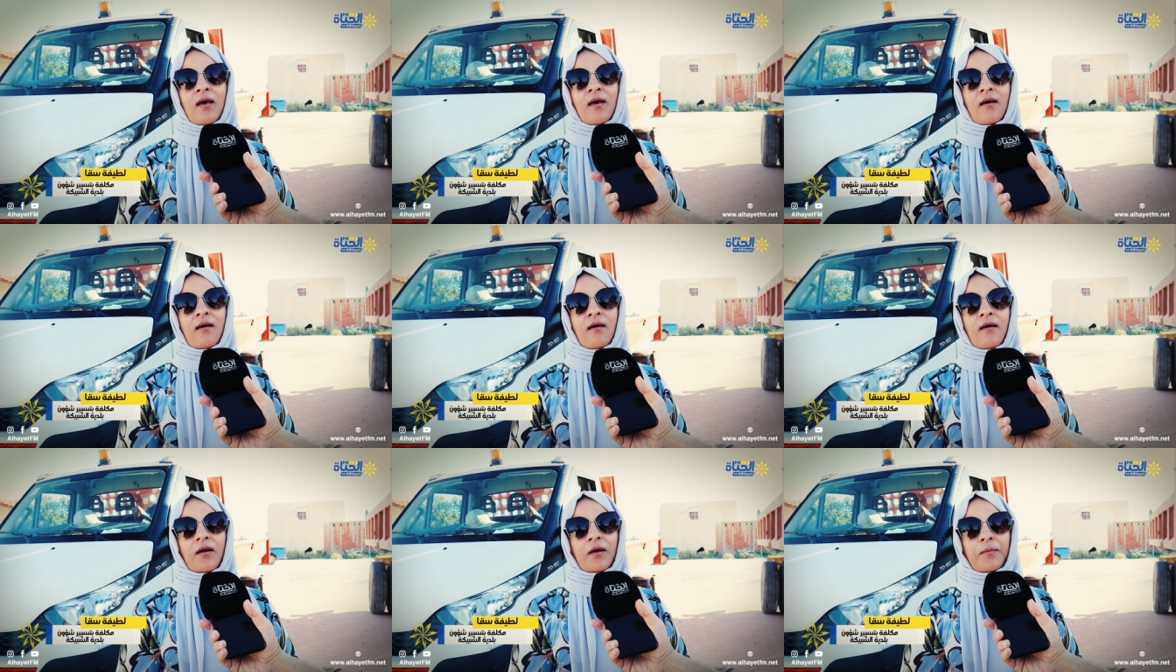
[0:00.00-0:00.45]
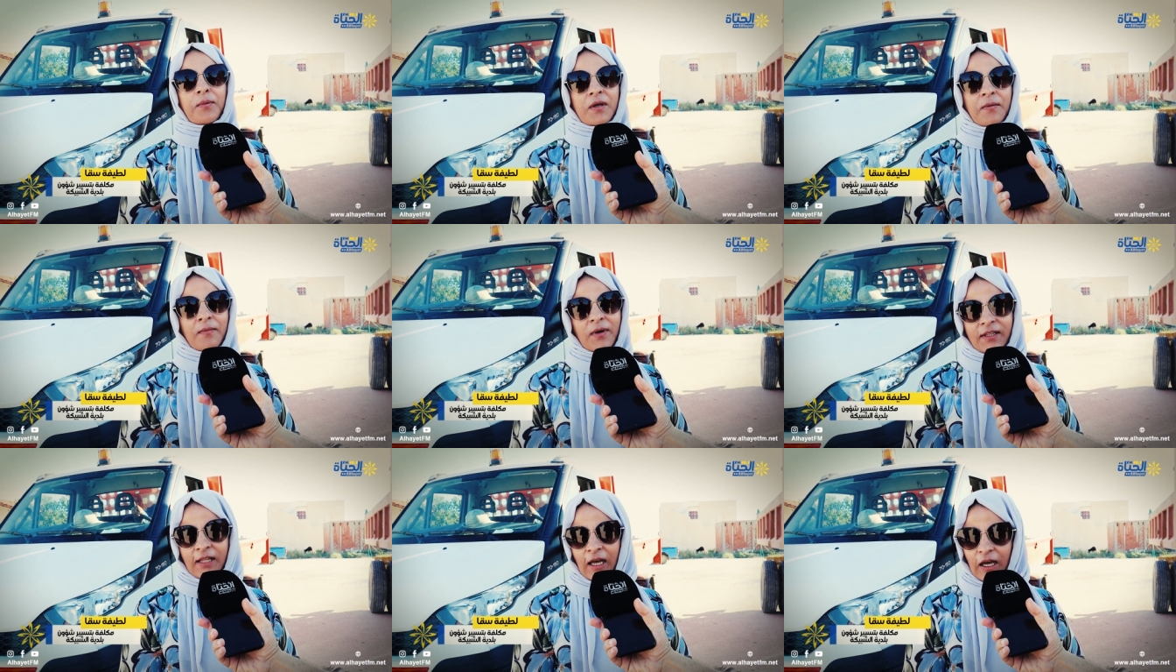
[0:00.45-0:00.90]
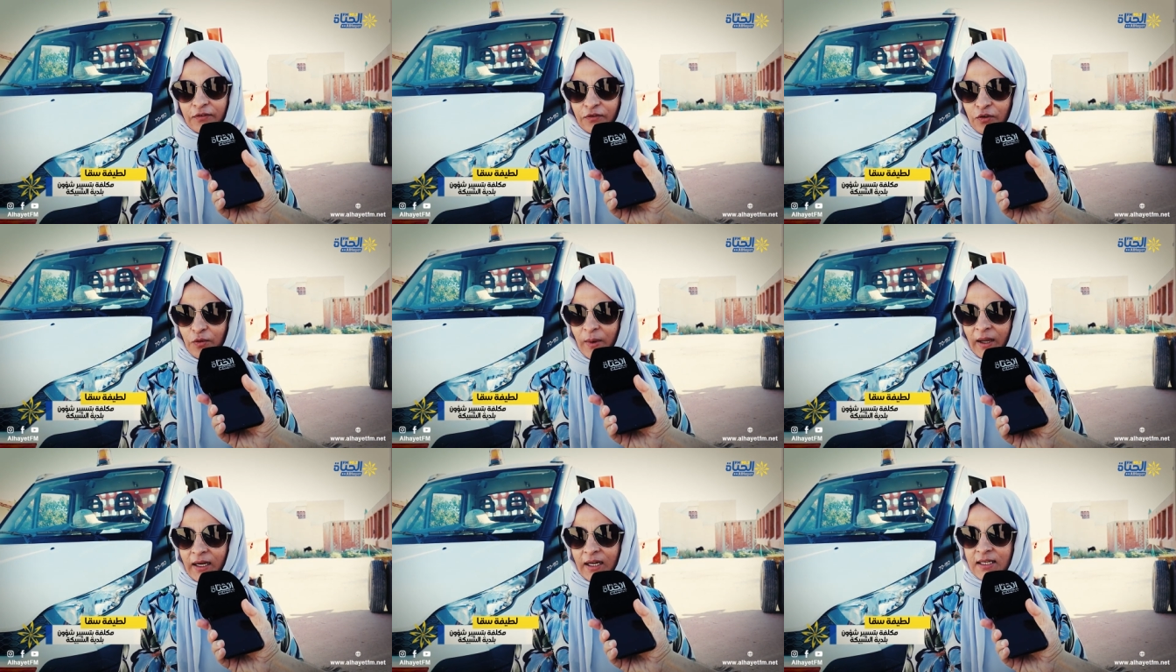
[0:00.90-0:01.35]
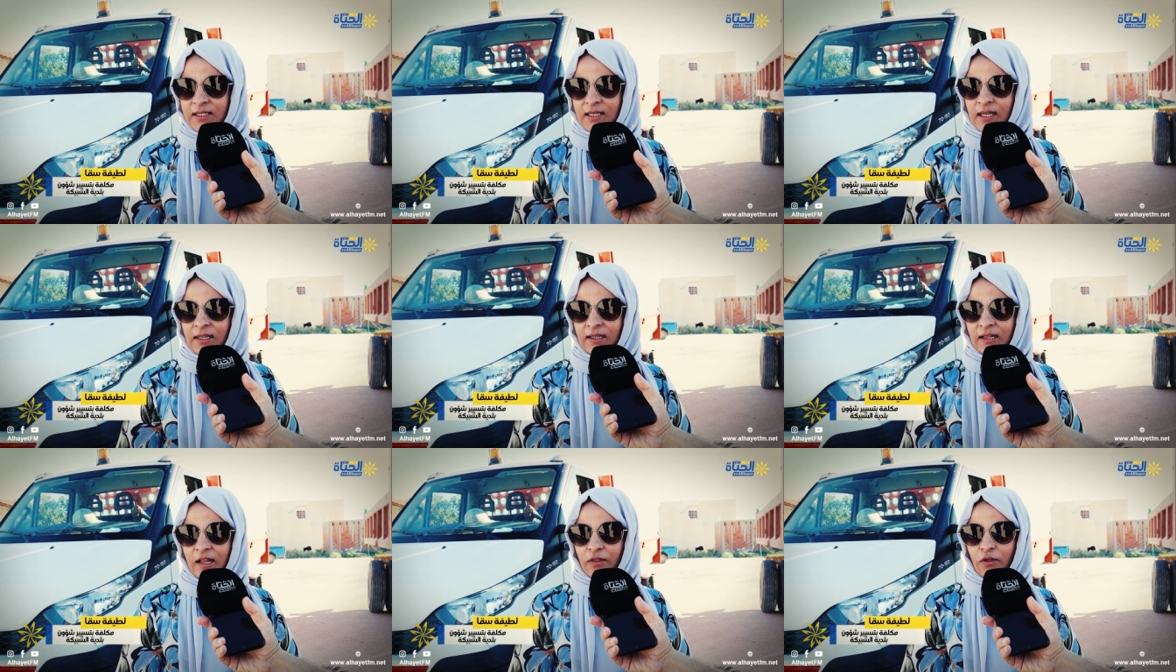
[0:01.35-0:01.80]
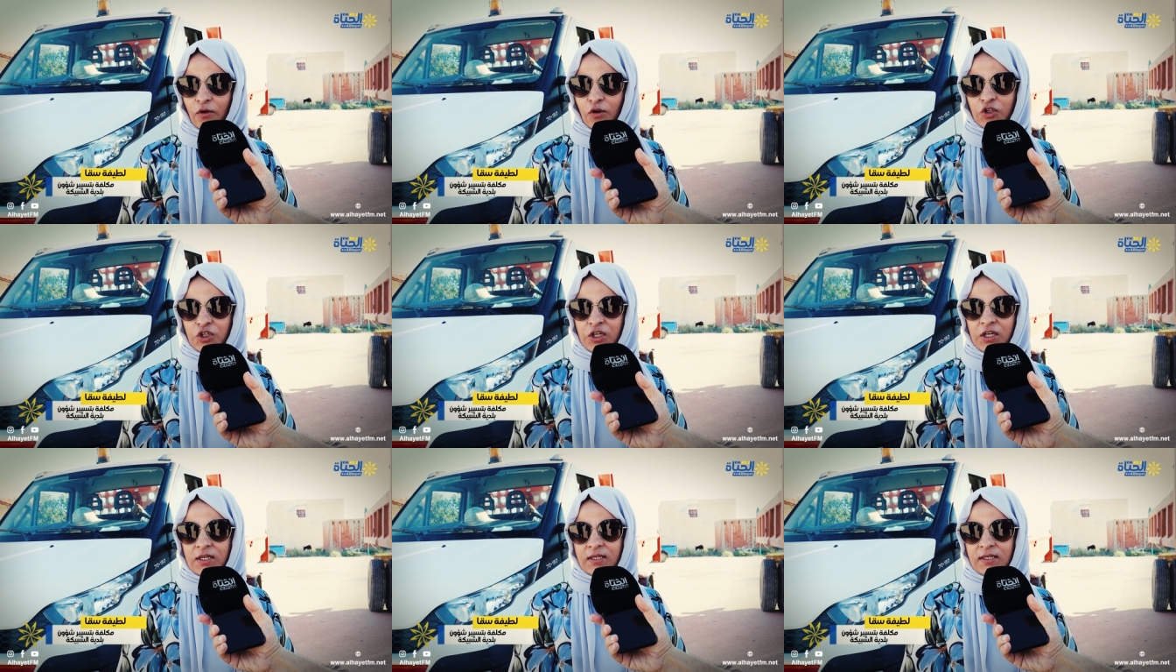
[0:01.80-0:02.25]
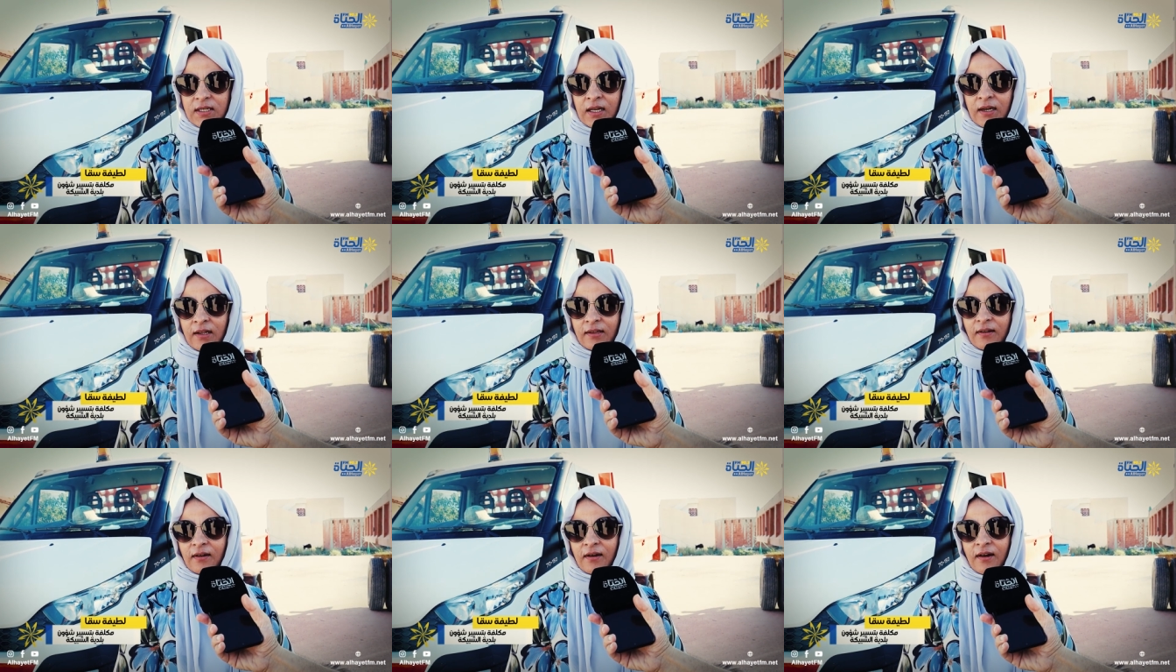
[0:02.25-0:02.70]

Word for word: آه، كما تعرفوا معنا سنة 23 سنة